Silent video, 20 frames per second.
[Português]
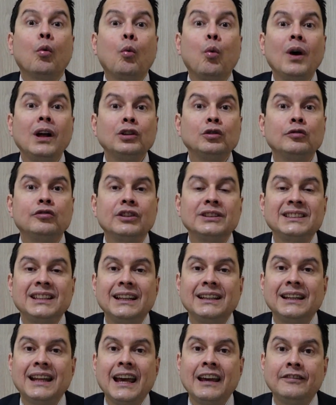Quando
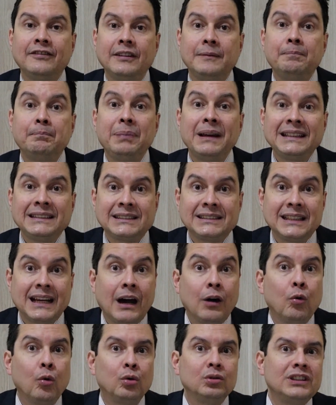você deve
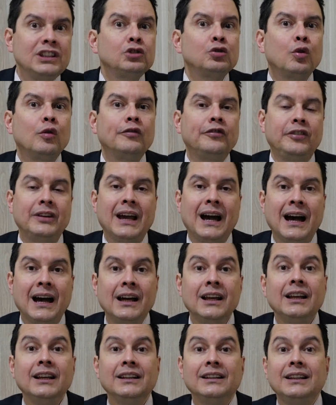pensar ou
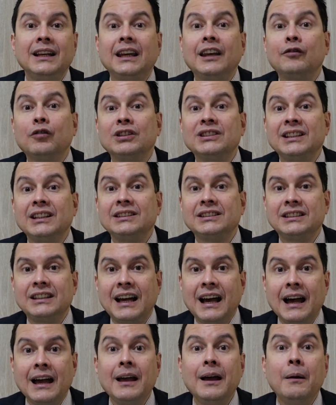desconfiar de que você
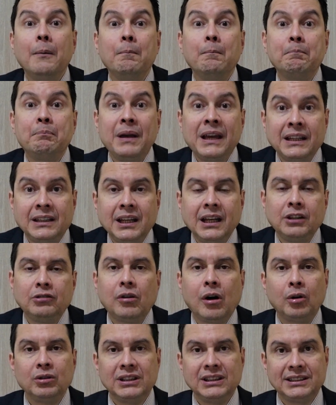está
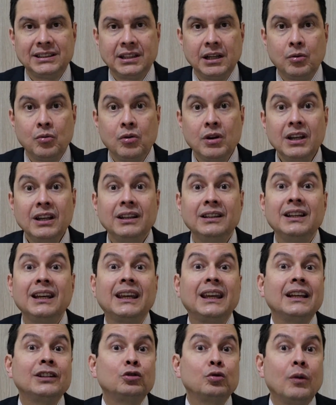perdendo a audição, de
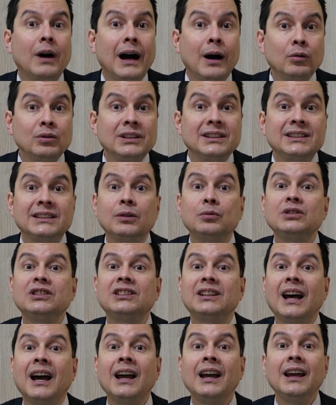que a sua audição
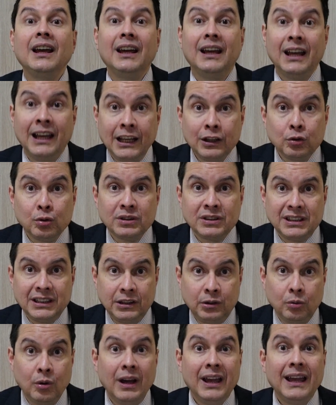está
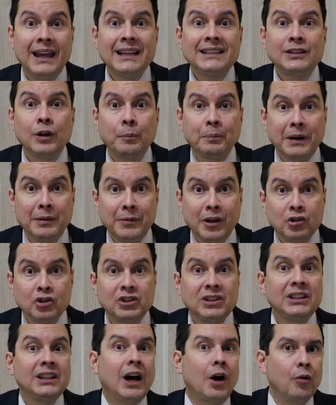reduzindo. Esse é o primeiro
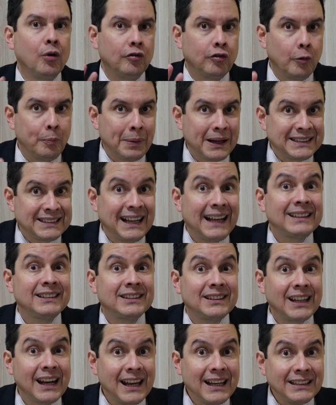sinal. Eu vou
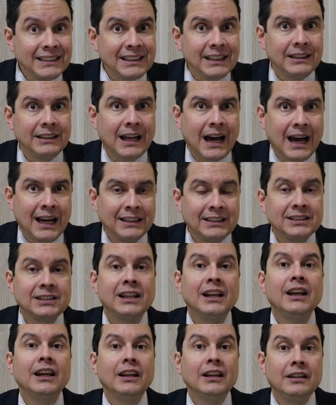passar três
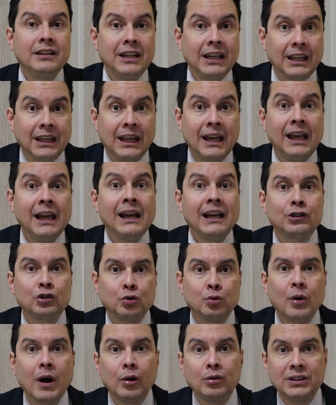sinais de que a
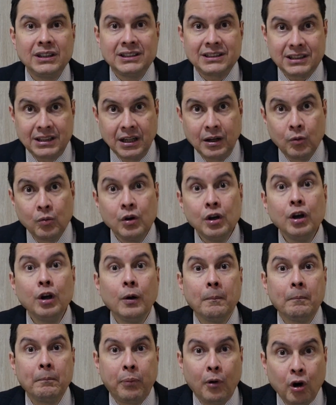sua audição
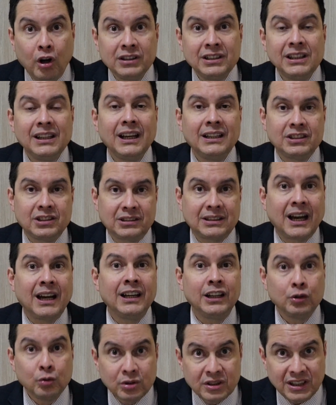pode estar
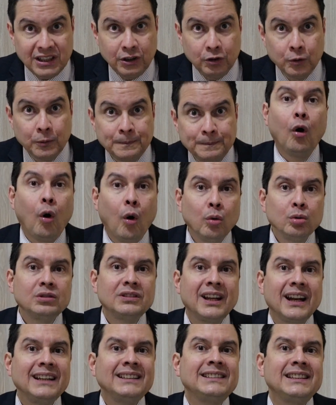reduzindo, ou
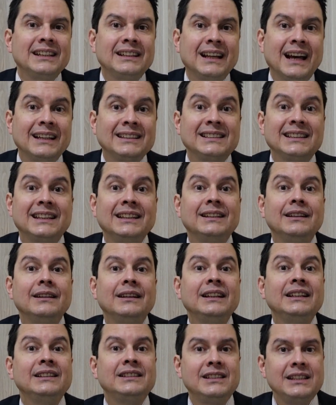três sinais que
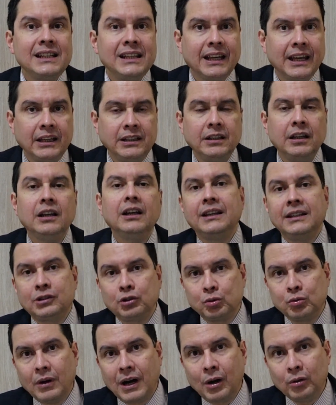indiquem que
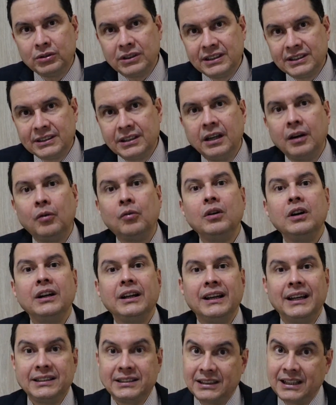sua audição
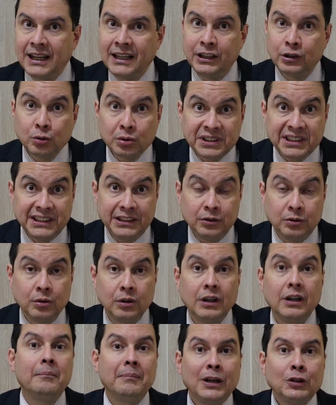está
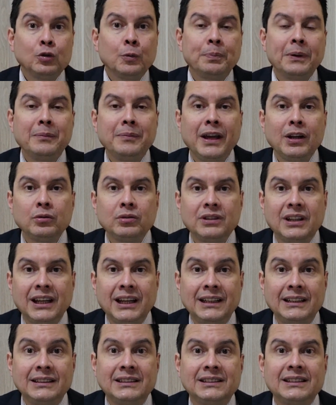reduzindo. Mas o primeiro
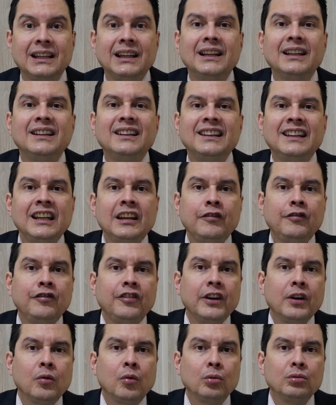deles
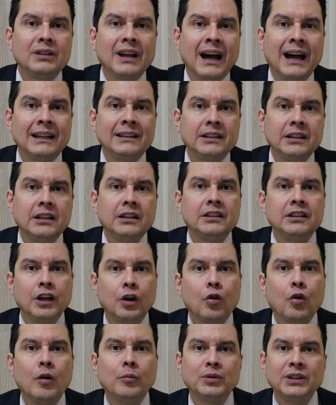dificuldade de
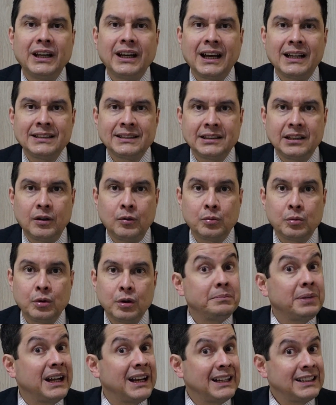comunicação.
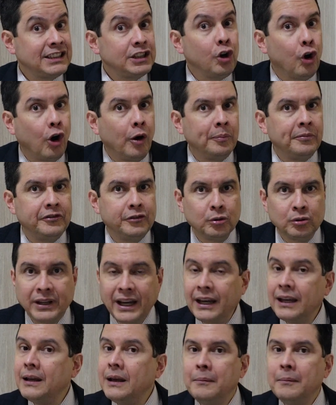Parece óbvio, né?